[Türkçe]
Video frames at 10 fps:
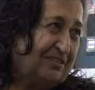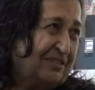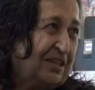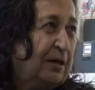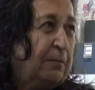
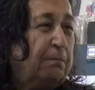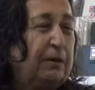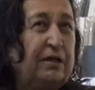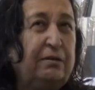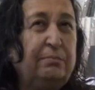Evet, tabii.
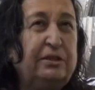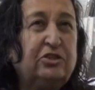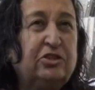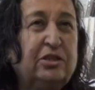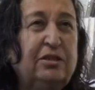Benim
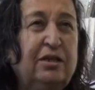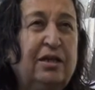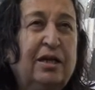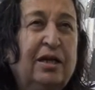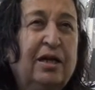için
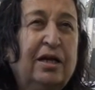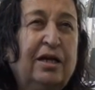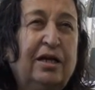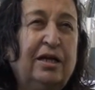e,